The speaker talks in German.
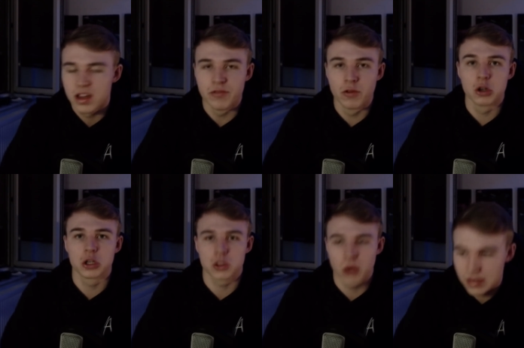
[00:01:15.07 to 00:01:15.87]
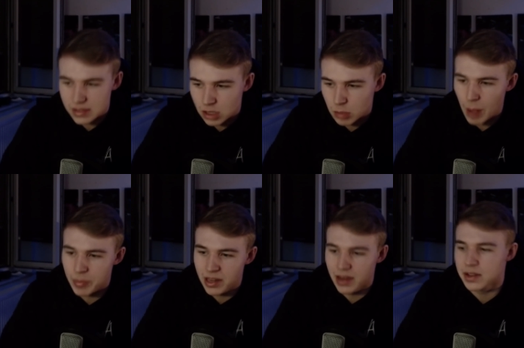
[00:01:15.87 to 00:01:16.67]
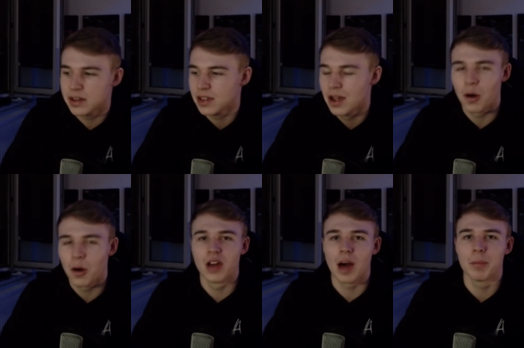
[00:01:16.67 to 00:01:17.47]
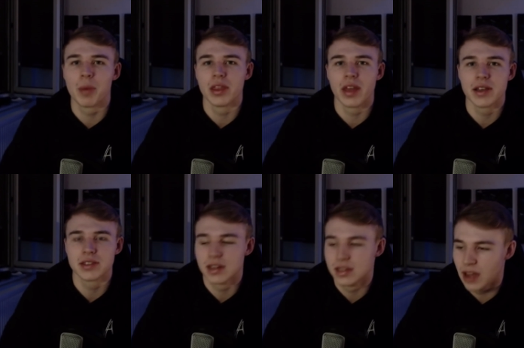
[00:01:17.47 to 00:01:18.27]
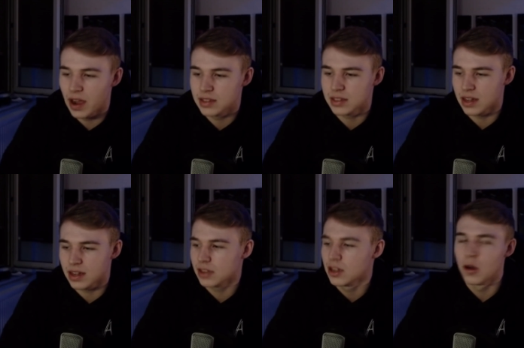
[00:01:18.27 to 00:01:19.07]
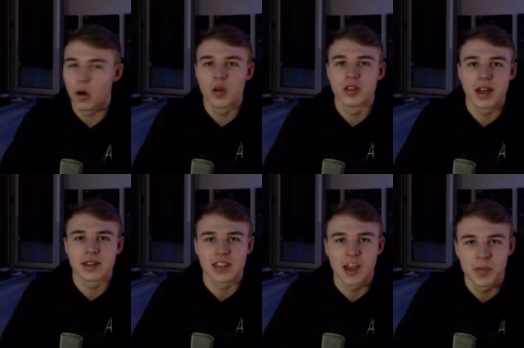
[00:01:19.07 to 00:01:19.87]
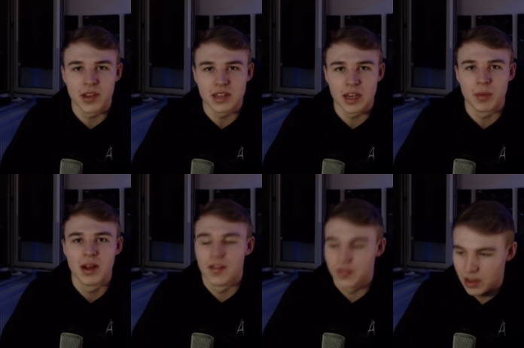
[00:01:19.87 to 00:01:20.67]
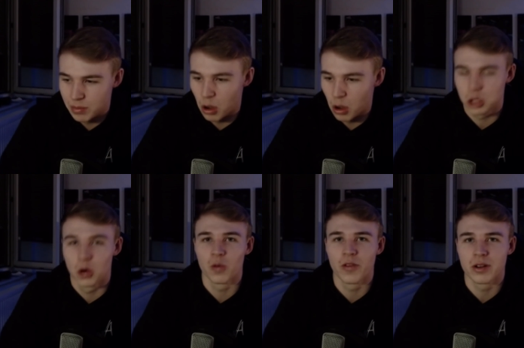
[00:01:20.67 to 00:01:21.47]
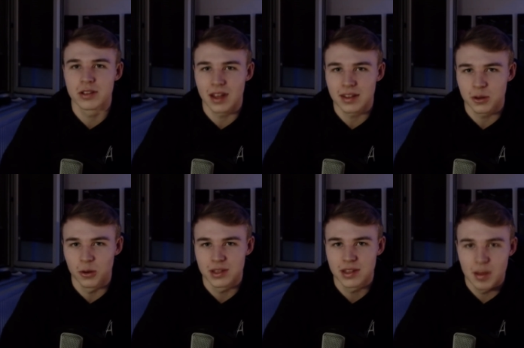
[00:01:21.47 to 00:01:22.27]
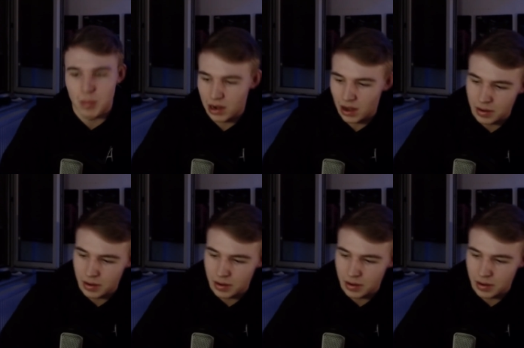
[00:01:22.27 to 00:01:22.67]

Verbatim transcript: Wünsche zu Herzen genommen, habe mich hingesetzt und habe ein paar nice Designs kreiert und jetzt gibt es eben den Merch. Gucken wir uns ganz kurz mal an.